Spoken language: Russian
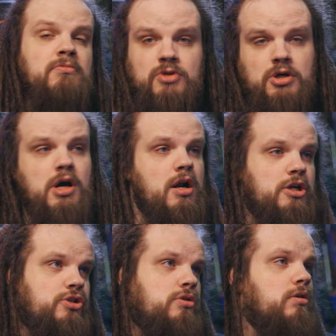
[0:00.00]

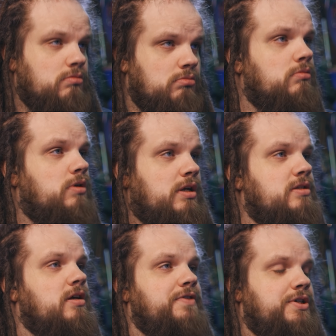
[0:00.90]
Хорошо,
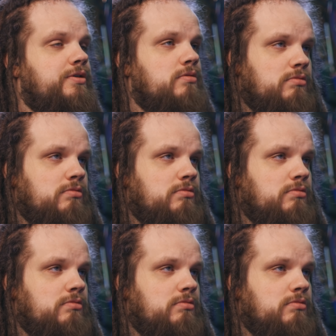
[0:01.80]
красавчик